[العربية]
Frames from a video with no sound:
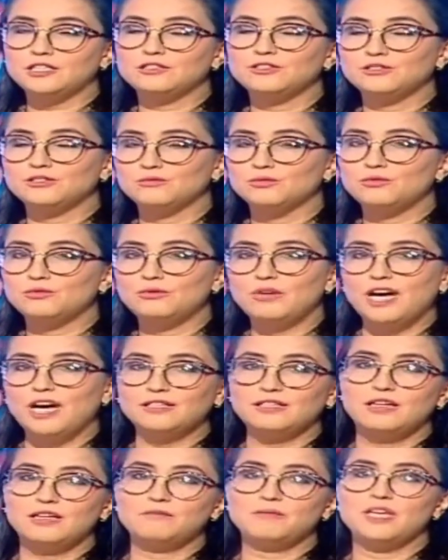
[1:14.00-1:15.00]
نجم نقولوا
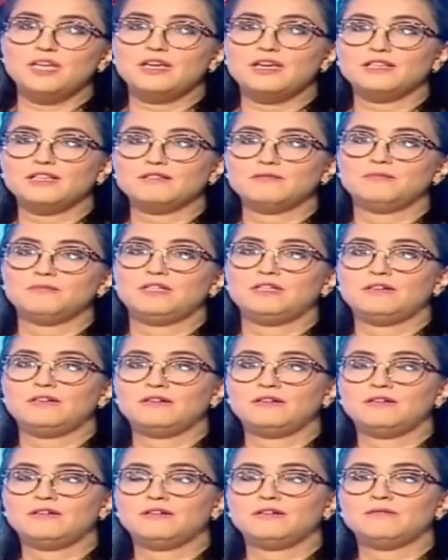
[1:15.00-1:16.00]
حتى المئات من
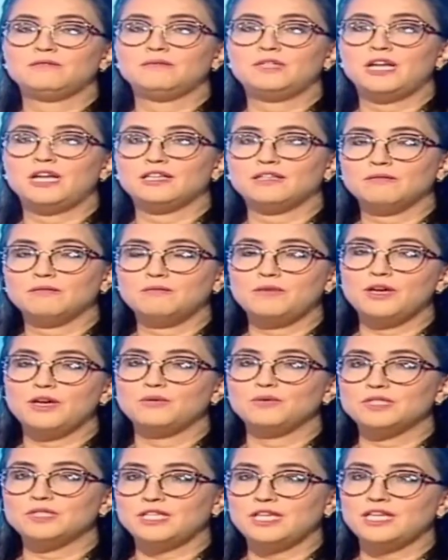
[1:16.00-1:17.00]
من
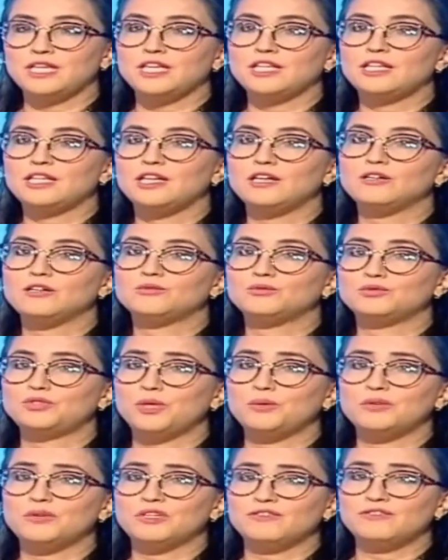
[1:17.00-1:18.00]
الاطباء والصيادله
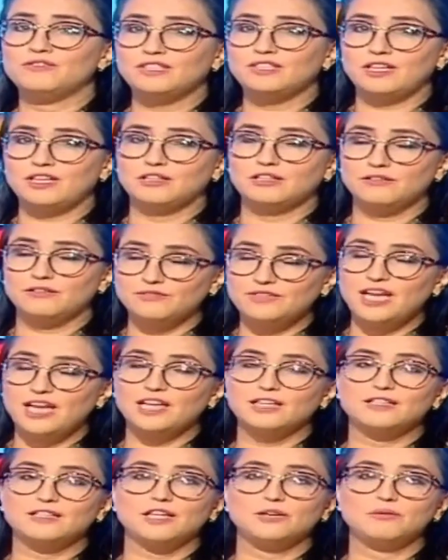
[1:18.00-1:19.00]
وتوا تفتح
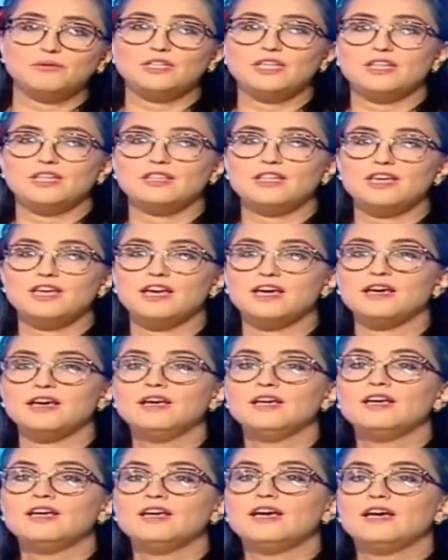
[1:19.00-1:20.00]
تفتح التكوين هذايا
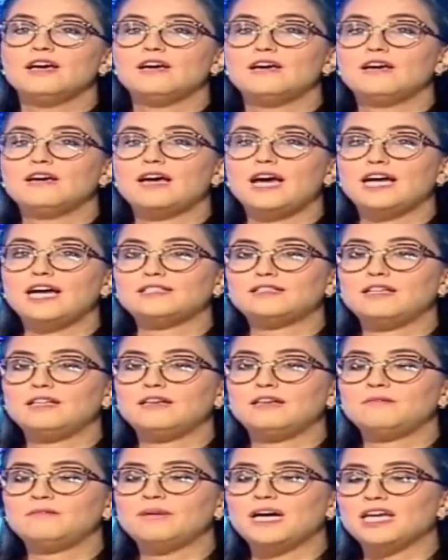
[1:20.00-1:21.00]
آه،
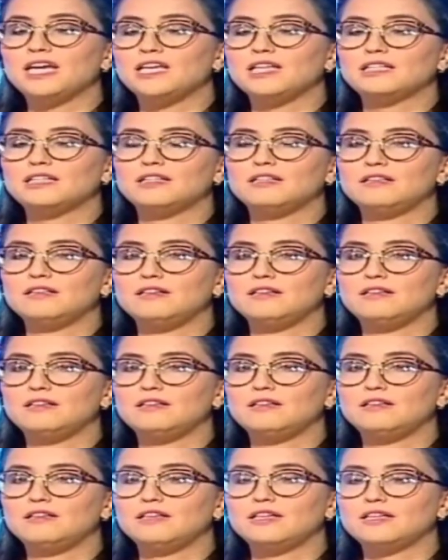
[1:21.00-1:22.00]
حتى بقيه
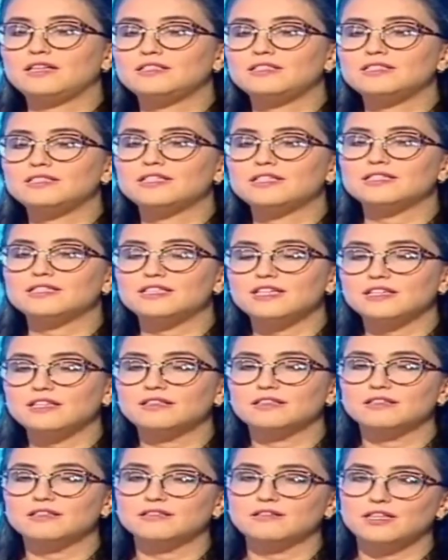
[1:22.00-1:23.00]
الاختصاصات
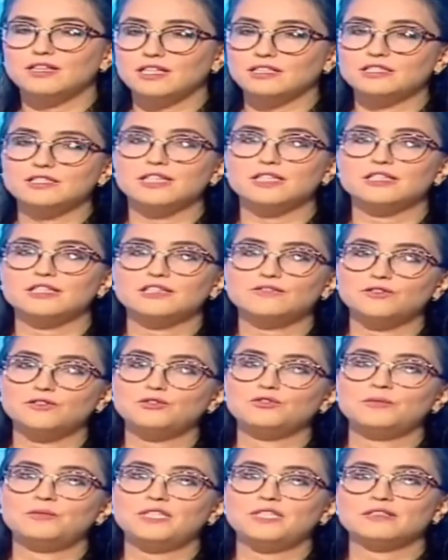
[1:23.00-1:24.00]
الاختصاصات في
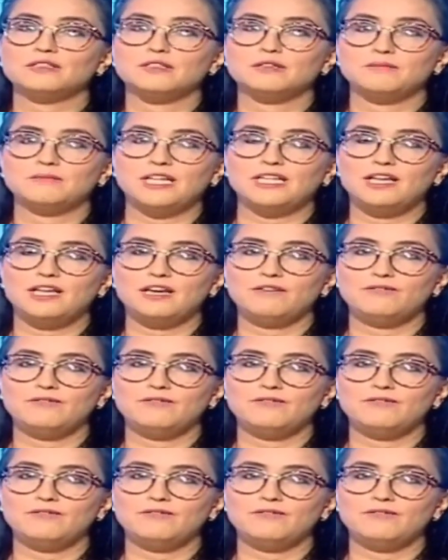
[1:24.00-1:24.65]
الدومين معناها في